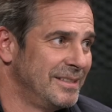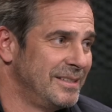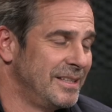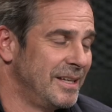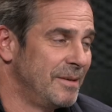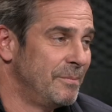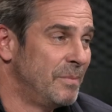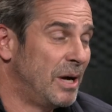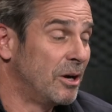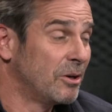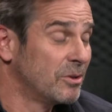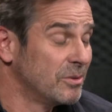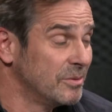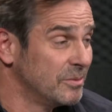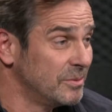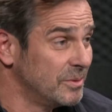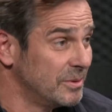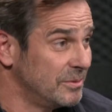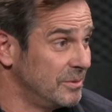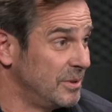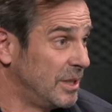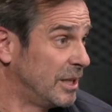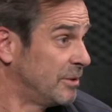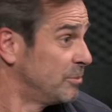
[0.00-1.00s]
strony. Nie ma.
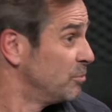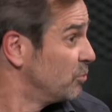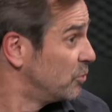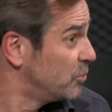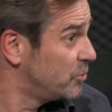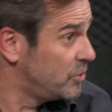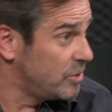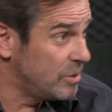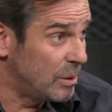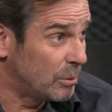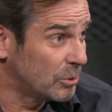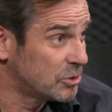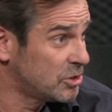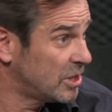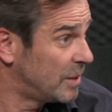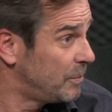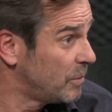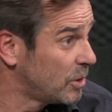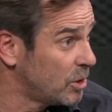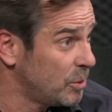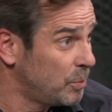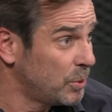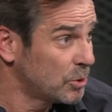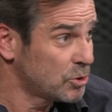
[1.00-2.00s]
Ja mówiłem od
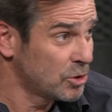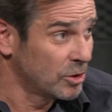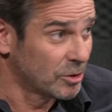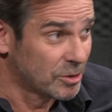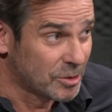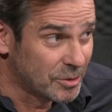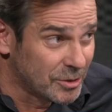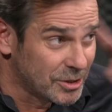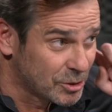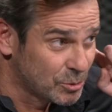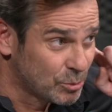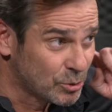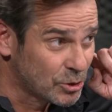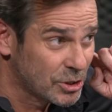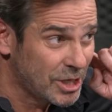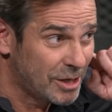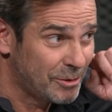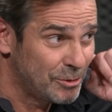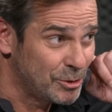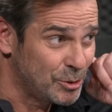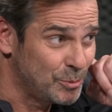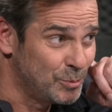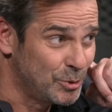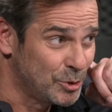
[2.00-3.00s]
samego początku. Nie
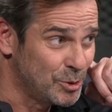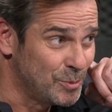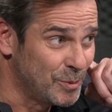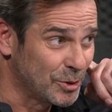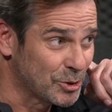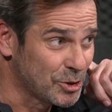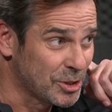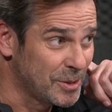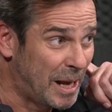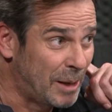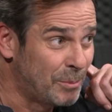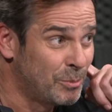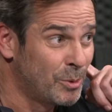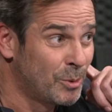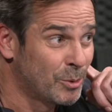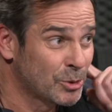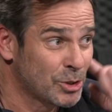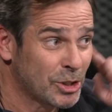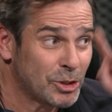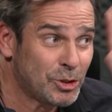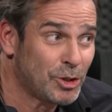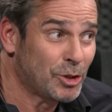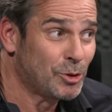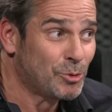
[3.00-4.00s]
słyszałeś być nie. może, albo
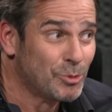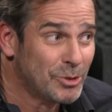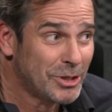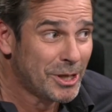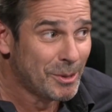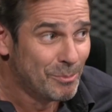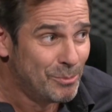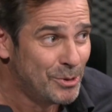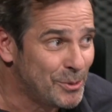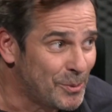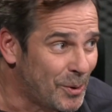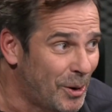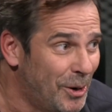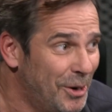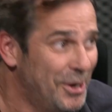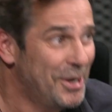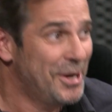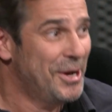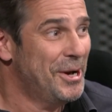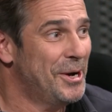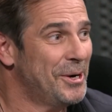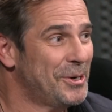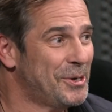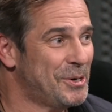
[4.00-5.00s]
może cię tu nie było,
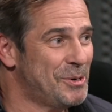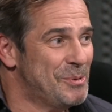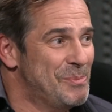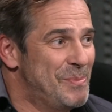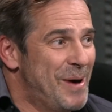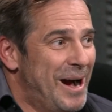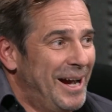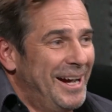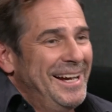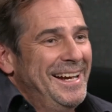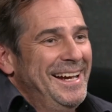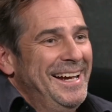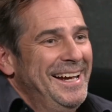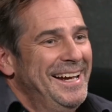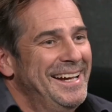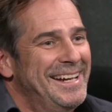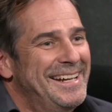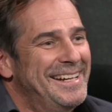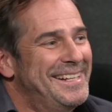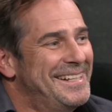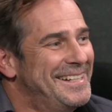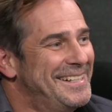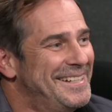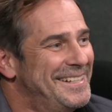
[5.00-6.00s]
Kuba, e,
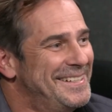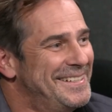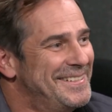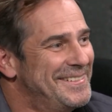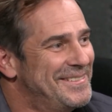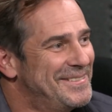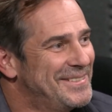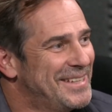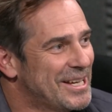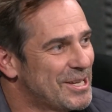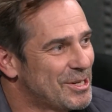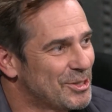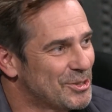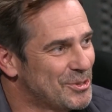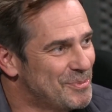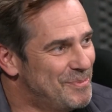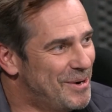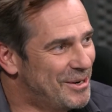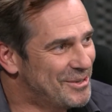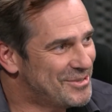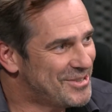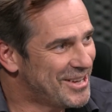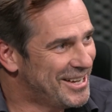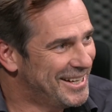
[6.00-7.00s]
w tej
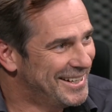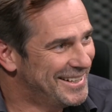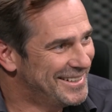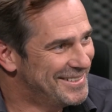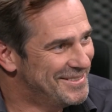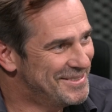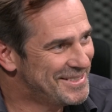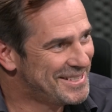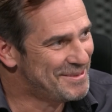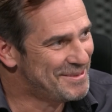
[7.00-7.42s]
Zamyśliłem rozmowie. się.